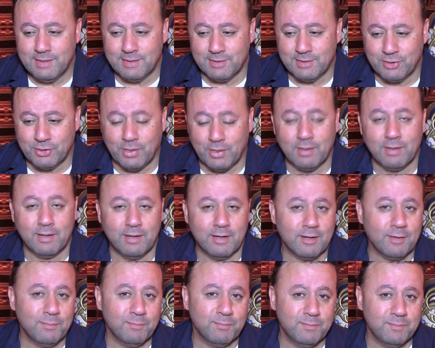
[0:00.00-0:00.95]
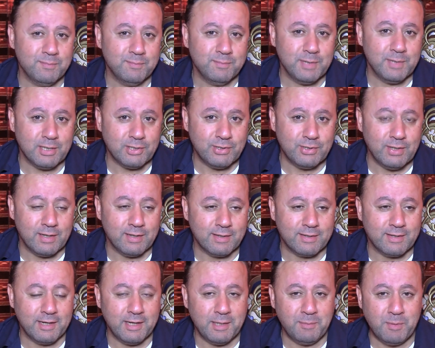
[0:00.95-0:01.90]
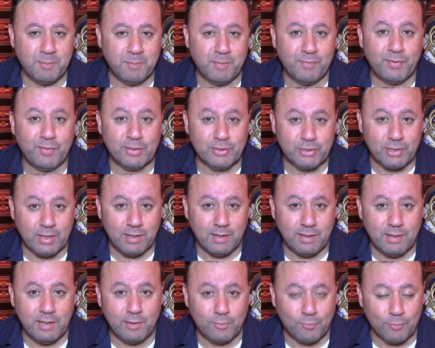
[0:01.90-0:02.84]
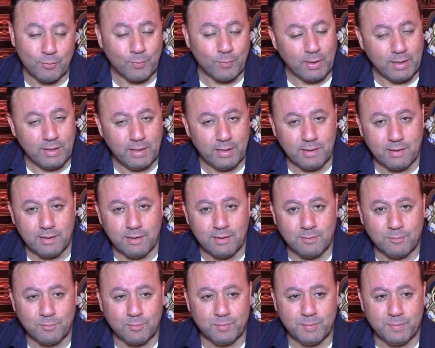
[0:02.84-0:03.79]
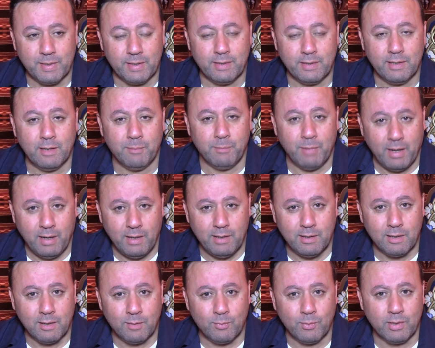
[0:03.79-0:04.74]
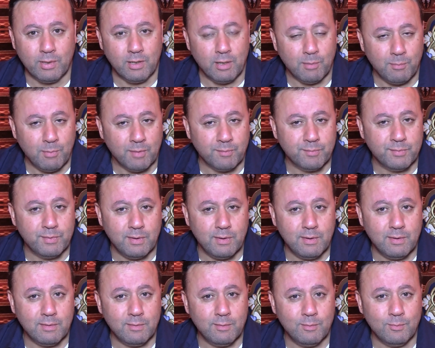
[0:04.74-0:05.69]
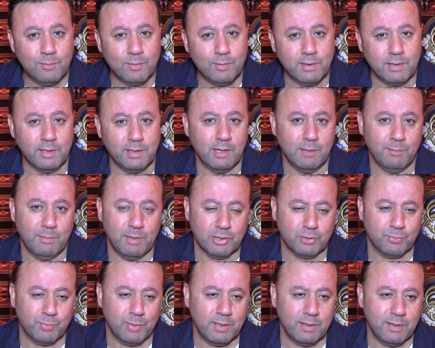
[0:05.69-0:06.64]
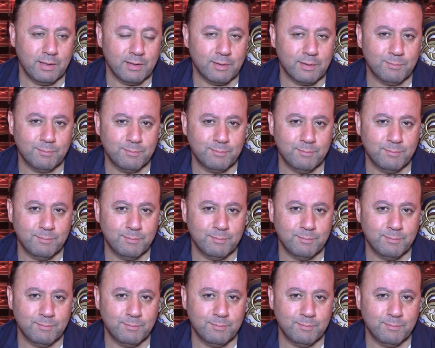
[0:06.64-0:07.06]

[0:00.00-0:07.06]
ان شاء الله يا رب بهالشهر الكريم بفرجها عليكم وعلينا بايام احلى وايام افضل وايام اجمل يا رب